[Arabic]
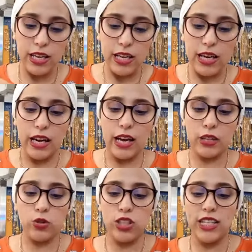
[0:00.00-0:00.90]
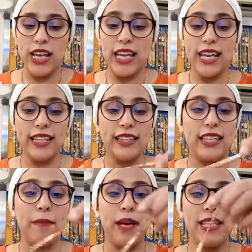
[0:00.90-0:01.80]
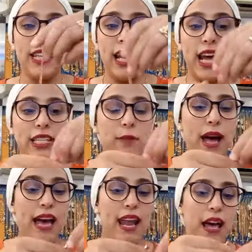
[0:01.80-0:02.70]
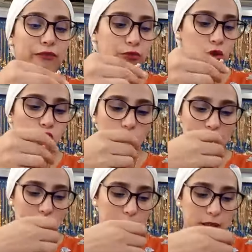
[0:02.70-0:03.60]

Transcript: الراتكو ديال اليد الثمن ديالها 7300